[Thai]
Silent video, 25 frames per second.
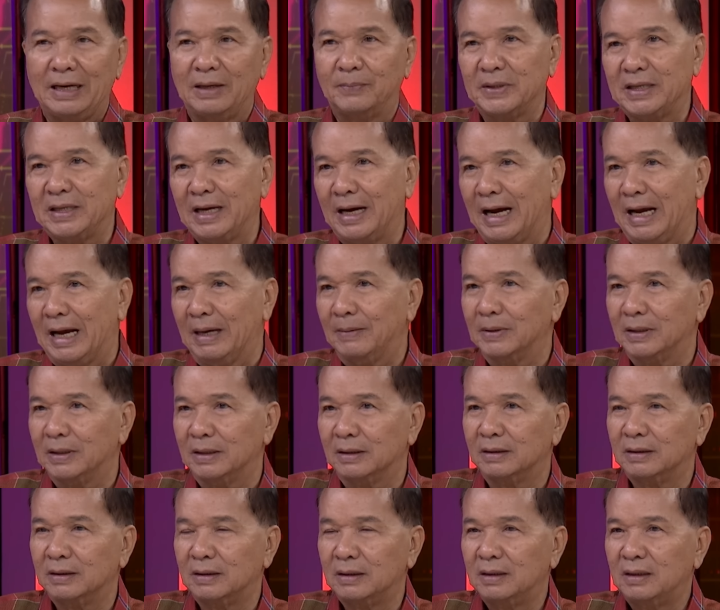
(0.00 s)
ฐานเล็กมันจะหายไป
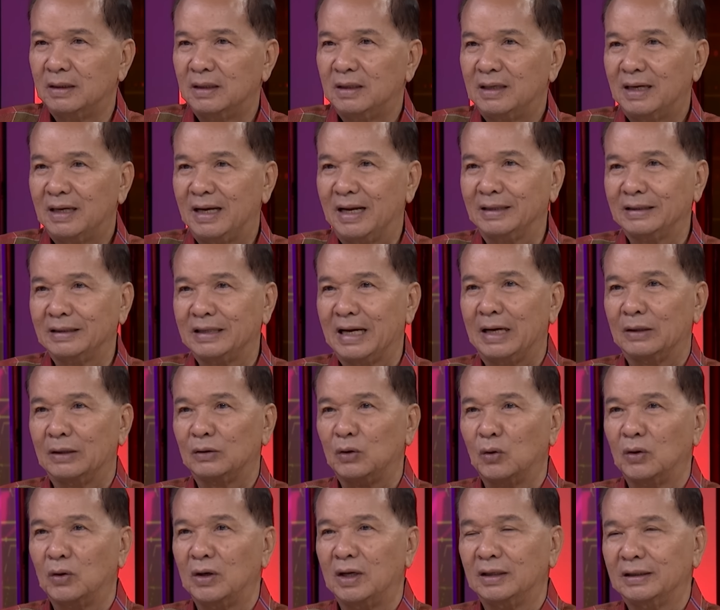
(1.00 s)
เลยหลังจาก
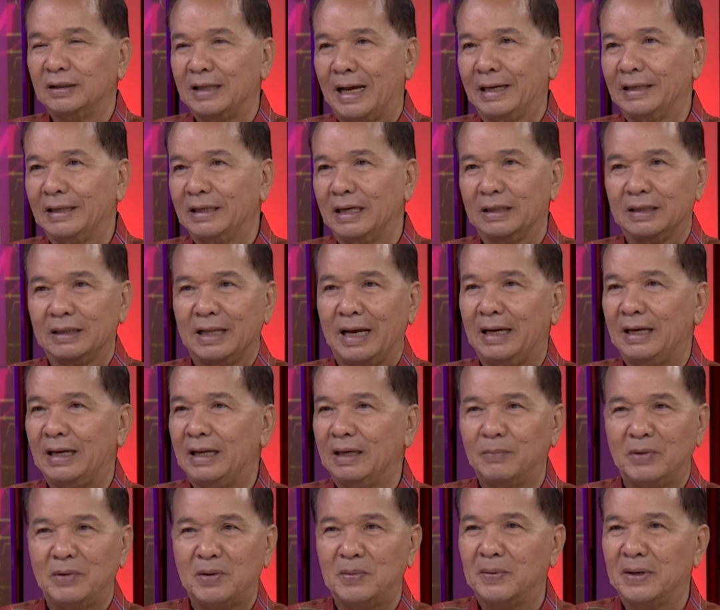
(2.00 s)
ยกเลิกฐานใหญ่ฐาน
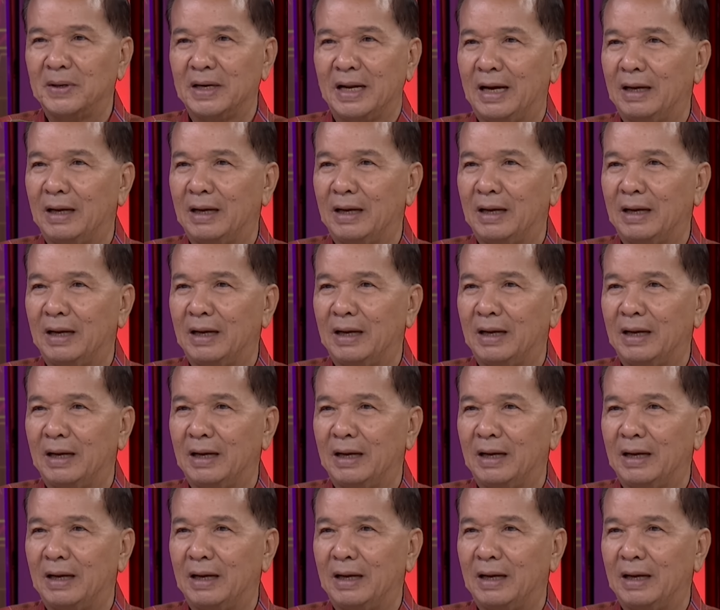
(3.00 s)
เล็กไม่มี